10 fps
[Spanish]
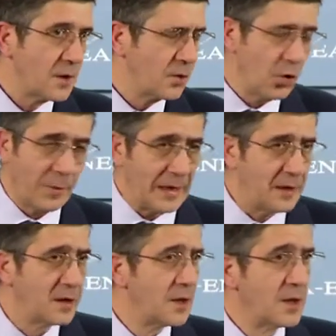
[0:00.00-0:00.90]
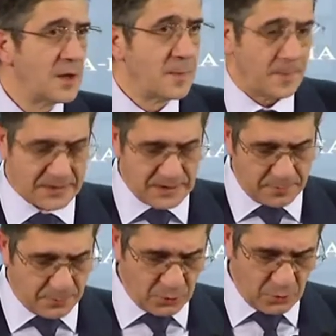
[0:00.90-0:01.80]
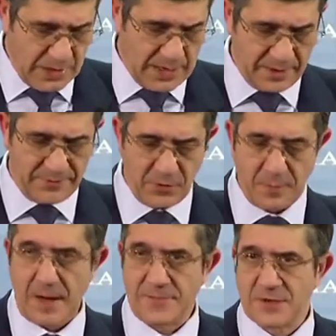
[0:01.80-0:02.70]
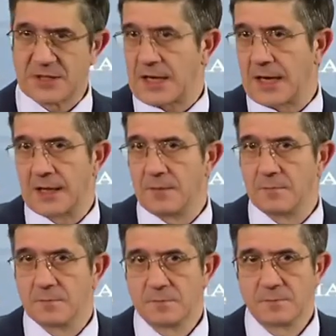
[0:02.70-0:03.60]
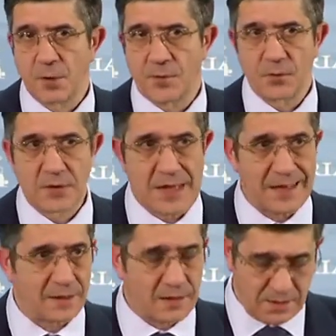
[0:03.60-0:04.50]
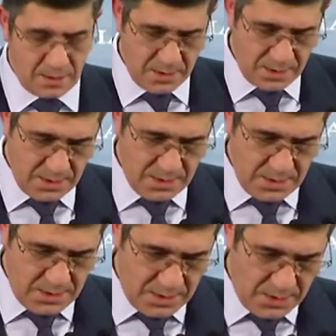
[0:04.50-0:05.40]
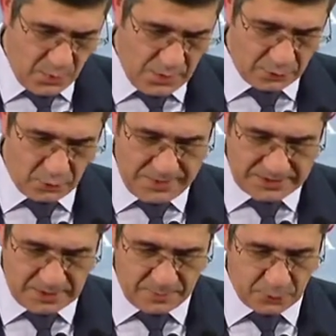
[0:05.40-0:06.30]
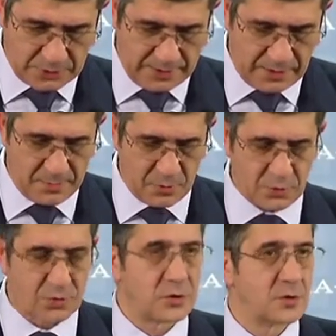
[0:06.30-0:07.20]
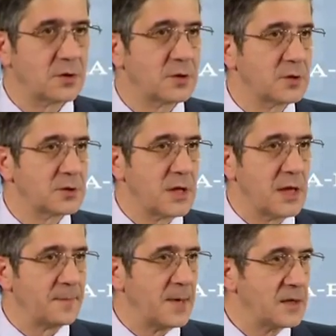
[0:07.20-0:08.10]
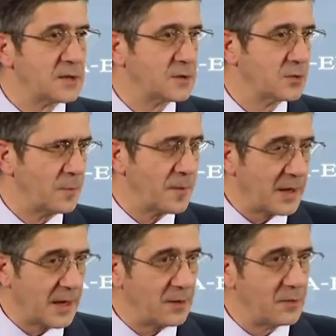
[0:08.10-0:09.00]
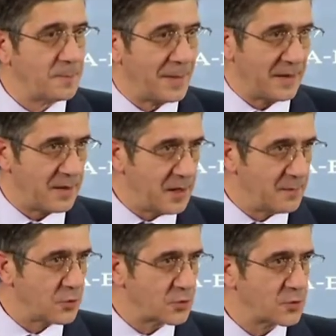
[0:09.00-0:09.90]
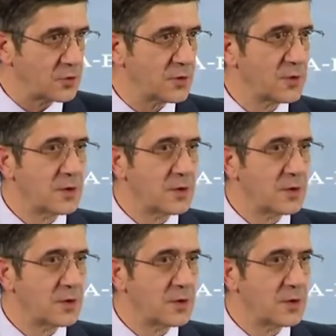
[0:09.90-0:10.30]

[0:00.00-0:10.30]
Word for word: global, pasan por una reforma fiscal en profundidad, y cuanto más tiempo tardemos eh, será más complicado y perderemos